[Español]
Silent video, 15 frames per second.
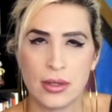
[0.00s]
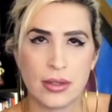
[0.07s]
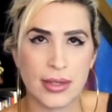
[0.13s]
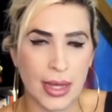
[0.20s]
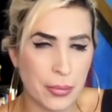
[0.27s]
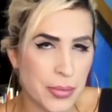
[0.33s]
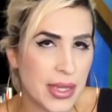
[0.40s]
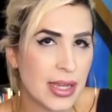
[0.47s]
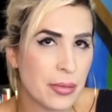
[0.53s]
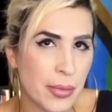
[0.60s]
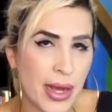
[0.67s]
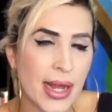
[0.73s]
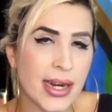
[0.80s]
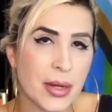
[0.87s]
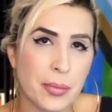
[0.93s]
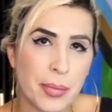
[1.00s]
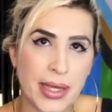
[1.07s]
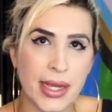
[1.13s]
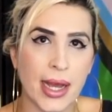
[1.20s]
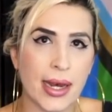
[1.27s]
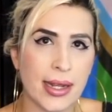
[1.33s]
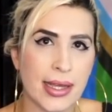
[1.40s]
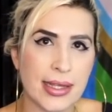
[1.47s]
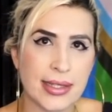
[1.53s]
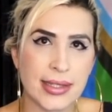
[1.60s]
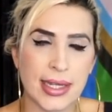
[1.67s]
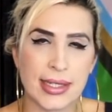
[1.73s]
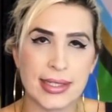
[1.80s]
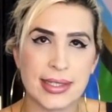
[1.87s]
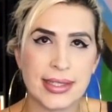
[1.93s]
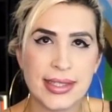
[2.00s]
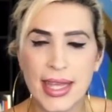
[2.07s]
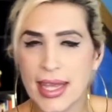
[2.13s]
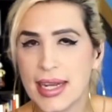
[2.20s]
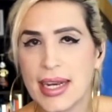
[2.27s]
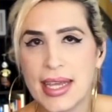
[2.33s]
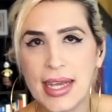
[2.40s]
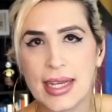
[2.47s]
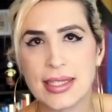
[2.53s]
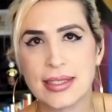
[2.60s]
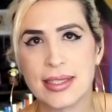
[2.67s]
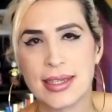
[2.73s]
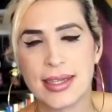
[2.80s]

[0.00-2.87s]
también va a replicar estas técnicas